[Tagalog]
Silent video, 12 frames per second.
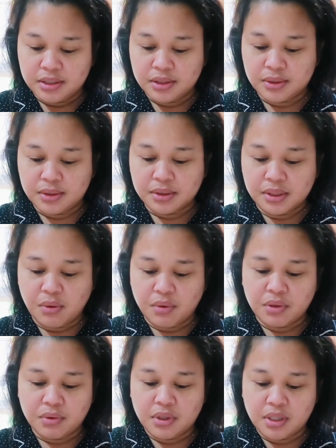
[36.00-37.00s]
So,
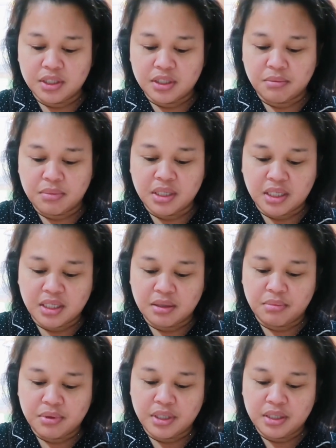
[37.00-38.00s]
gawin ko na lang siyang
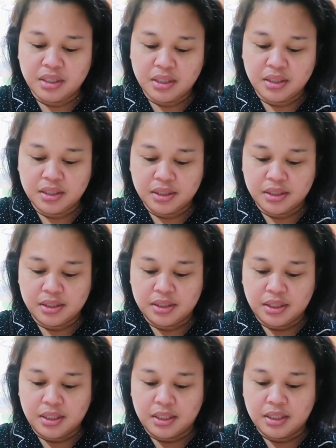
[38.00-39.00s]
banana bread.
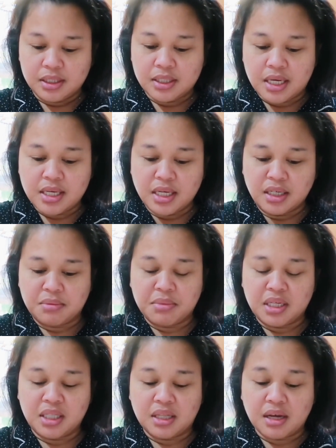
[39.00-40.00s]
Sayang
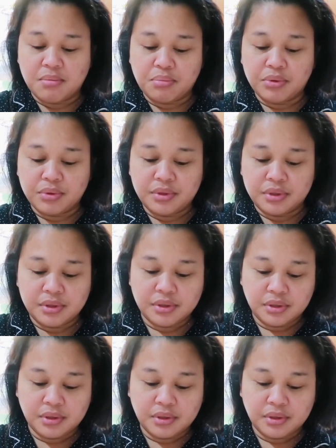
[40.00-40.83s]
naman itapon.